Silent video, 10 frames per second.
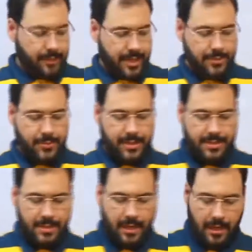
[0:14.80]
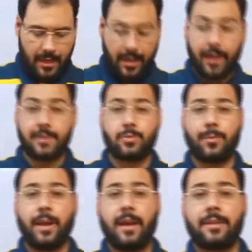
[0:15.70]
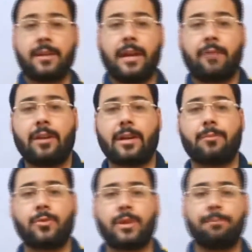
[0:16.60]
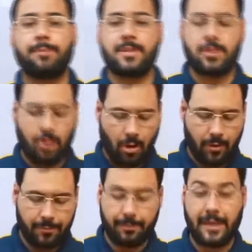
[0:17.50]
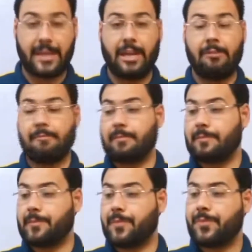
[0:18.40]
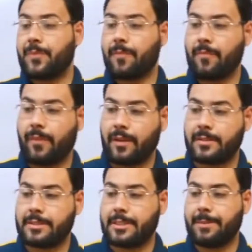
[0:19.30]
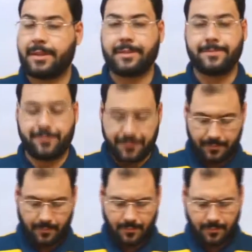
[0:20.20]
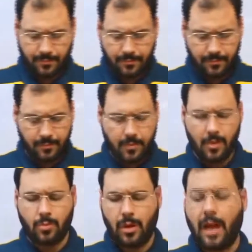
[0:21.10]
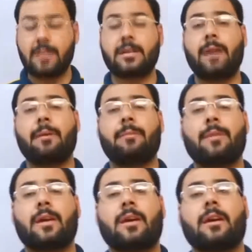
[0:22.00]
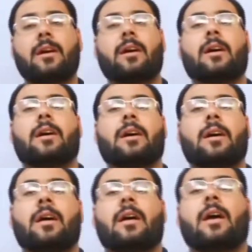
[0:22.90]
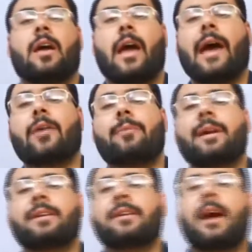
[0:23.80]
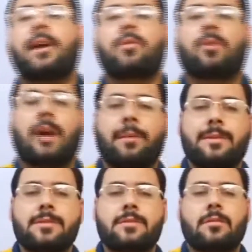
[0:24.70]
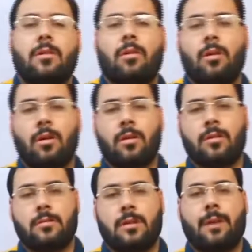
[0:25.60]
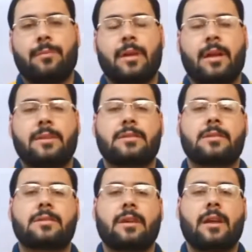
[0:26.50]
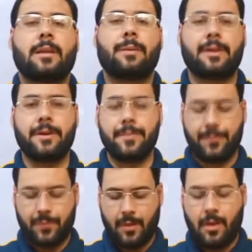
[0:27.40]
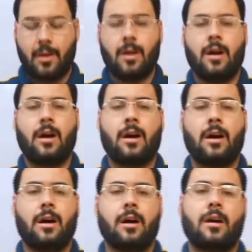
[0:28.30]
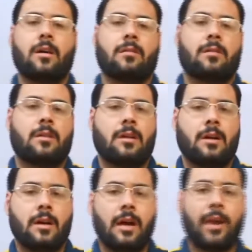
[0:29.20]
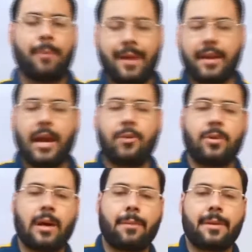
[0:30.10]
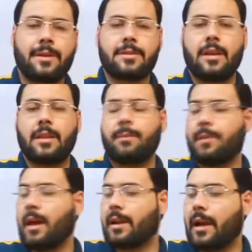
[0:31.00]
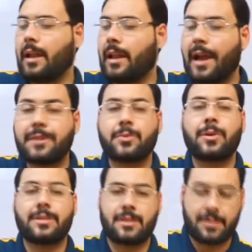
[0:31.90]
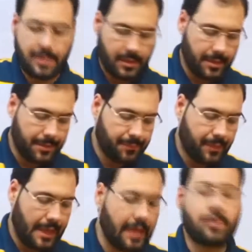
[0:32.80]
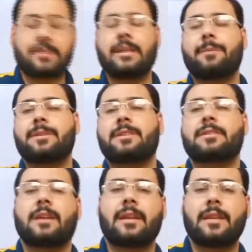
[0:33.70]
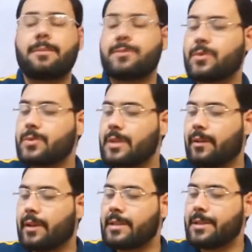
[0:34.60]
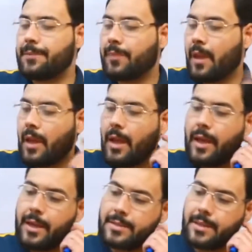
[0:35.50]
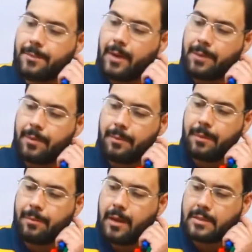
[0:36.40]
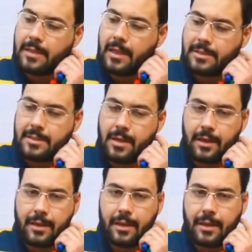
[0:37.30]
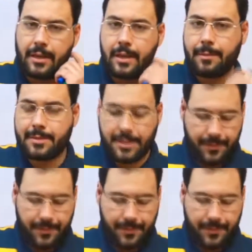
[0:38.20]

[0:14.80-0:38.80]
स्टूडेंट्स हैरिस कुमार हैदर एंड वेलकम टू कैंपस डॉट पी के जी बेटा तो लास्ट टाइम हमने एरोमेटिक uh, हाइड्रोकार्बन्स और हमने डिस्कस किया था एरोमेटिक हाइड्रोकार्बन uh, uh, के साथ हमने अल्काइल हेलाइट्स को डिस्कस किया था एक क्वेश्चन हम डिस्कस कर लेते हैं एमसीक्यूज के हवाले से इसके बाद फिर हम आज का लेक्चर स्टार्ट करेंगे ठीक है बच्चे